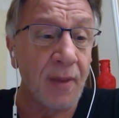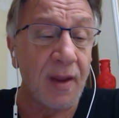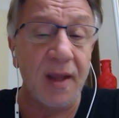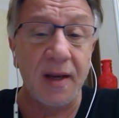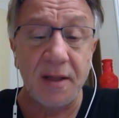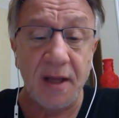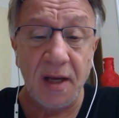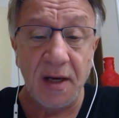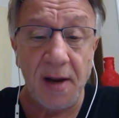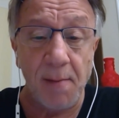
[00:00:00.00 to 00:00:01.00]
che
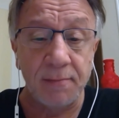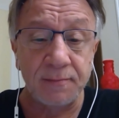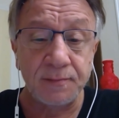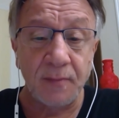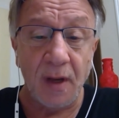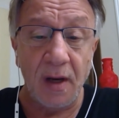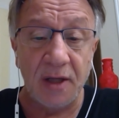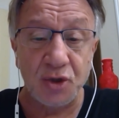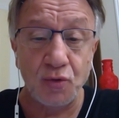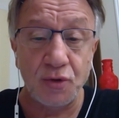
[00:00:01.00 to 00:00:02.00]
ritiene la
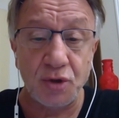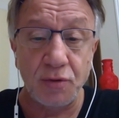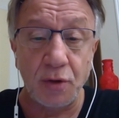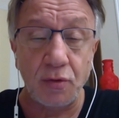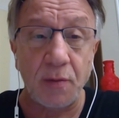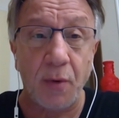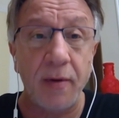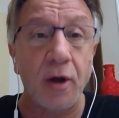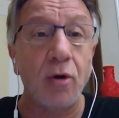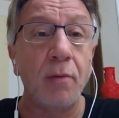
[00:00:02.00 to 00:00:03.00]
soluzione di tutti i
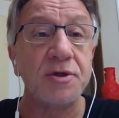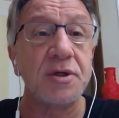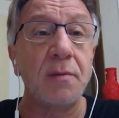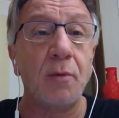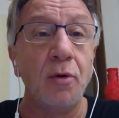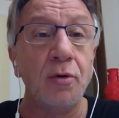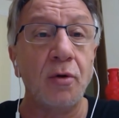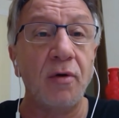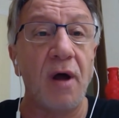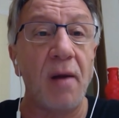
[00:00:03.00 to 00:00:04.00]
problemi economici del
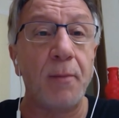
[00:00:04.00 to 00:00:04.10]
mondo